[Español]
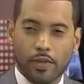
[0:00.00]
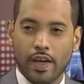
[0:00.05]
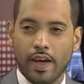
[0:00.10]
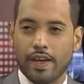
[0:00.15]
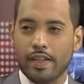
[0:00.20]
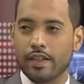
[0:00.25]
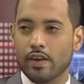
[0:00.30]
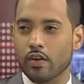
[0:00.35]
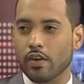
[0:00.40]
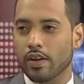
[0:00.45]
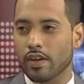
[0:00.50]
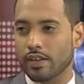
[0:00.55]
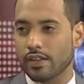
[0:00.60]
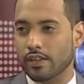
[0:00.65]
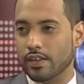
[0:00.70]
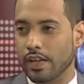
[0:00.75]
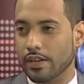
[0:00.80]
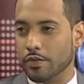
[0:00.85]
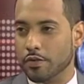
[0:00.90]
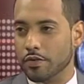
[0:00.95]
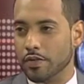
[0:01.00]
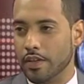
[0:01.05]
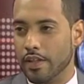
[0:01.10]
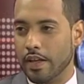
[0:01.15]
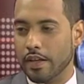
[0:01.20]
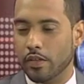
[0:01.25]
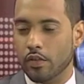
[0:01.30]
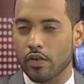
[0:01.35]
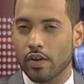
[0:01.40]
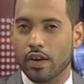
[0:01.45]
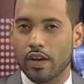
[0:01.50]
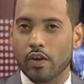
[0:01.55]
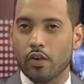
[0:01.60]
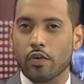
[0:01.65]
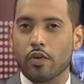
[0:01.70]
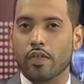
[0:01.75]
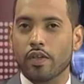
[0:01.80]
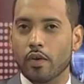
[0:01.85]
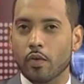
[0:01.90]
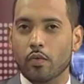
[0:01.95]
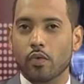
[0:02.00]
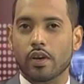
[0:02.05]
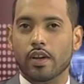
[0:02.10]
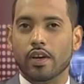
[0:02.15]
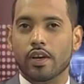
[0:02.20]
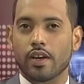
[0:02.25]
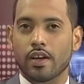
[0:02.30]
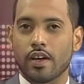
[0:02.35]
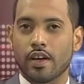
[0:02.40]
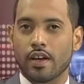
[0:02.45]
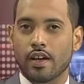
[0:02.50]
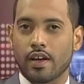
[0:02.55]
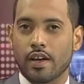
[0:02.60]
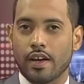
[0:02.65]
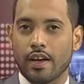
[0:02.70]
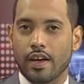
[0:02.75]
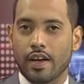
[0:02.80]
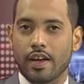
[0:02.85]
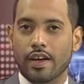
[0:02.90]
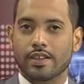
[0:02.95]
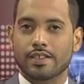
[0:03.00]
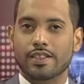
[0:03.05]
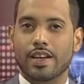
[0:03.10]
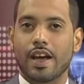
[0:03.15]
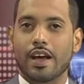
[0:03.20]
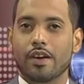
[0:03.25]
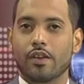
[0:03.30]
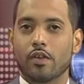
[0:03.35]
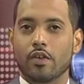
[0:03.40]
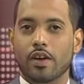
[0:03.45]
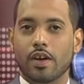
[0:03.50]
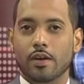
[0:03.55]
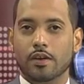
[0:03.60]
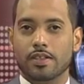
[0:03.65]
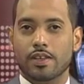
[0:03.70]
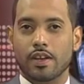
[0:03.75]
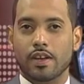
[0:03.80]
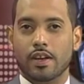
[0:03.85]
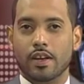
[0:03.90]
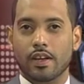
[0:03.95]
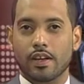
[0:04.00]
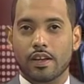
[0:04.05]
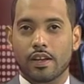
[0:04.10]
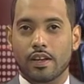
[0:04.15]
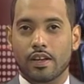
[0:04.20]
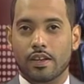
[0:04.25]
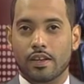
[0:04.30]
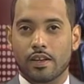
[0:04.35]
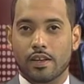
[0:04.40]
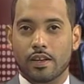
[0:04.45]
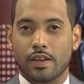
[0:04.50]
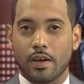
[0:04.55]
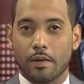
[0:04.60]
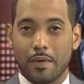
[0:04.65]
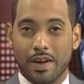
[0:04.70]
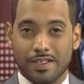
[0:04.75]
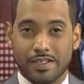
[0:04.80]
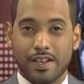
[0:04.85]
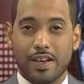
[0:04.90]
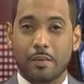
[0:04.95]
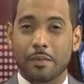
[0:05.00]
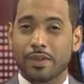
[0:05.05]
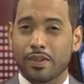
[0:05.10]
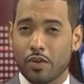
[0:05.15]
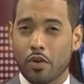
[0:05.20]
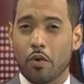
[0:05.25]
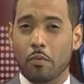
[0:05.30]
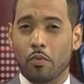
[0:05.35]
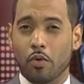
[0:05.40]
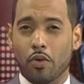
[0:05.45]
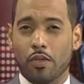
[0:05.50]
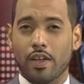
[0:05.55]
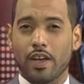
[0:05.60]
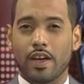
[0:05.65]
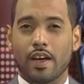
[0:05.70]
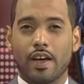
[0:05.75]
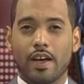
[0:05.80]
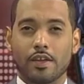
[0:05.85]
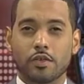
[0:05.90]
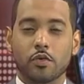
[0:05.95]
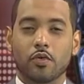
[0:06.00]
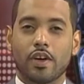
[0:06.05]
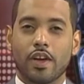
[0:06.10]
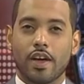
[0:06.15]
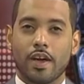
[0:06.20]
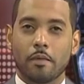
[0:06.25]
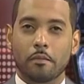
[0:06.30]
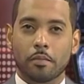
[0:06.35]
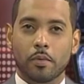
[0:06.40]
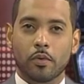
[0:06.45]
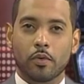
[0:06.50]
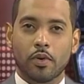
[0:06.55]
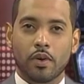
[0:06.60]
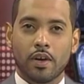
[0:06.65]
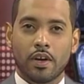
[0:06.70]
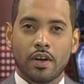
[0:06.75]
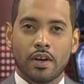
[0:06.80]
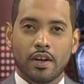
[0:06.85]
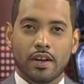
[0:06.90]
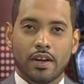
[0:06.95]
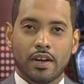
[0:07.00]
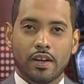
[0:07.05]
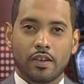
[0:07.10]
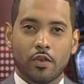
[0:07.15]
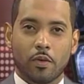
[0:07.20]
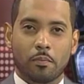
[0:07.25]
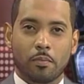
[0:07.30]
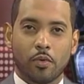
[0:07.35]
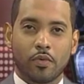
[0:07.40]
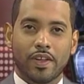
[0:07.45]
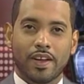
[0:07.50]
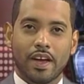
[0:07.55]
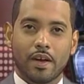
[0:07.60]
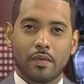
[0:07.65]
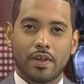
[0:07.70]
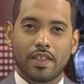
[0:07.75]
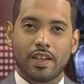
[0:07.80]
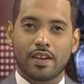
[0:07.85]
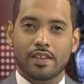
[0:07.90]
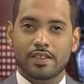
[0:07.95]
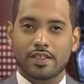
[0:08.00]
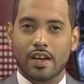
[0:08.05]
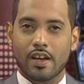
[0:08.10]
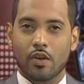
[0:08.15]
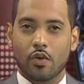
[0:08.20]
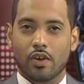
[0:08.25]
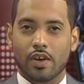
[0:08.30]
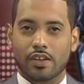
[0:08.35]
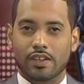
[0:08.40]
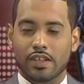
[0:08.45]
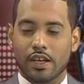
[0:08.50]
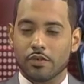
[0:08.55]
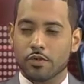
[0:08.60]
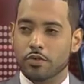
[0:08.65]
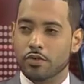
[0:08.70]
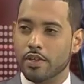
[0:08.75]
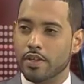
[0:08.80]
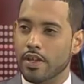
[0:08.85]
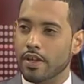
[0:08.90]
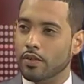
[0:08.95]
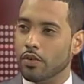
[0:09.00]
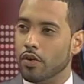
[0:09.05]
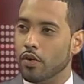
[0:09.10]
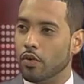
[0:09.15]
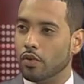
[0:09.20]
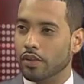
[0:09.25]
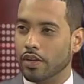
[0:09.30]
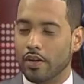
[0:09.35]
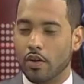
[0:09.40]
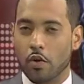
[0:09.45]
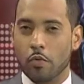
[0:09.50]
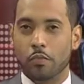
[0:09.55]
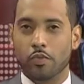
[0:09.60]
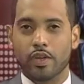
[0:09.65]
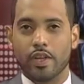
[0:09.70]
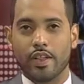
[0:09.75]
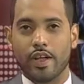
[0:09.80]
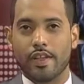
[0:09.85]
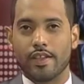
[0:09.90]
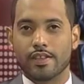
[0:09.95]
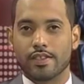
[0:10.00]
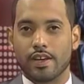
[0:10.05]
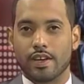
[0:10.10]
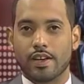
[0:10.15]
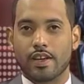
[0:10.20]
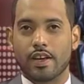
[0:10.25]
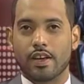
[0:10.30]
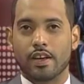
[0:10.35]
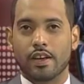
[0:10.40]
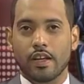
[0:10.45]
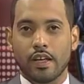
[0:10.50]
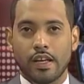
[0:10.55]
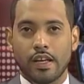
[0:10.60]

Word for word: ahí de lo que está sucediendo en el hoyo de Julia es algo que se que básicamente como lo dije, es un ejemplo que nos pone en evidencia lo que está sucediendo en otras comunidades aquí en,